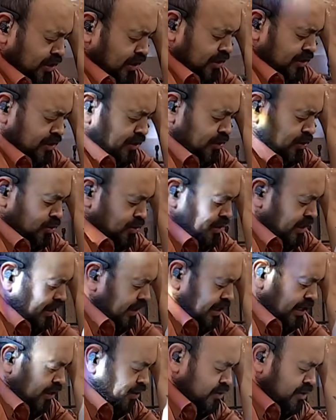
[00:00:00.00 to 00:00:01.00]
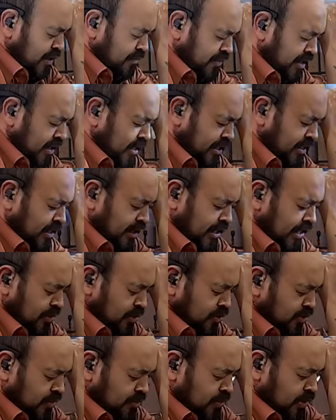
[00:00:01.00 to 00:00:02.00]
te quiero, tú sabes que es la cosa más linda que he
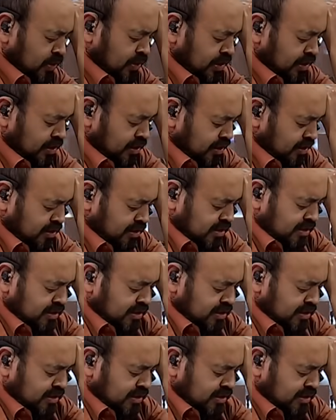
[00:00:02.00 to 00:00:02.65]
visto en mi vida.